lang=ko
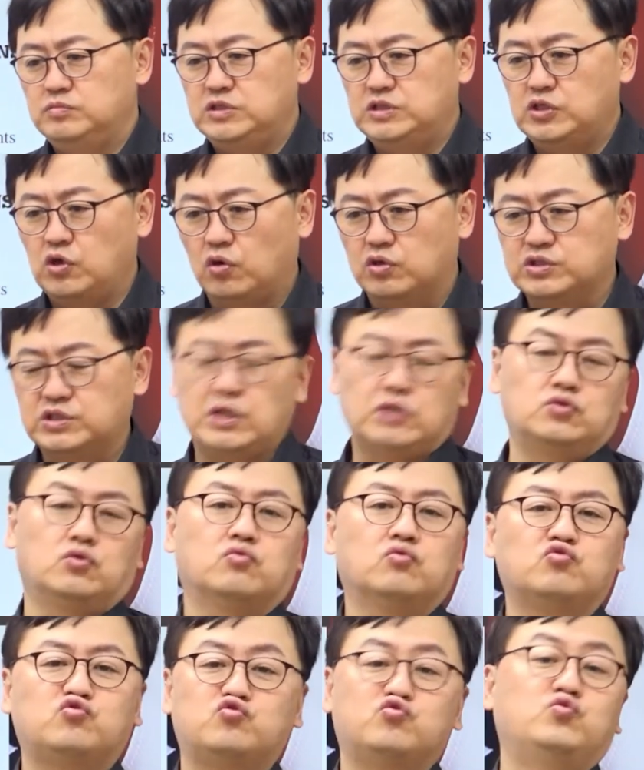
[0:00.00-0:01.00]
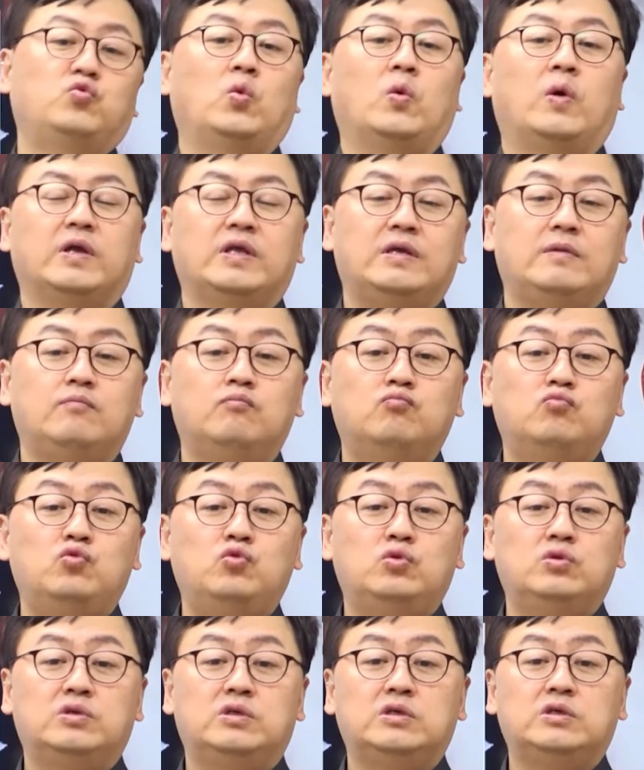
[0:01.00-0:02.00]
역사적으로 중요한
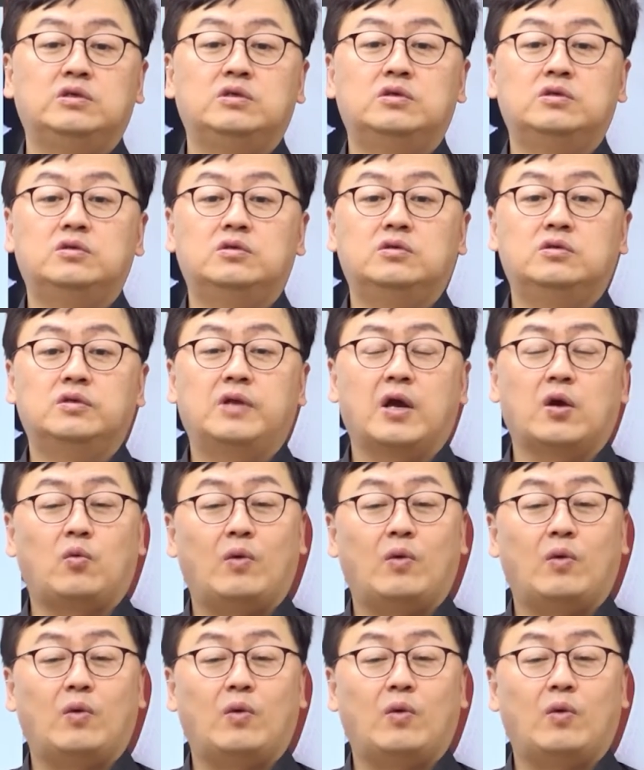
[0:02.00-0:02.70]
인물들에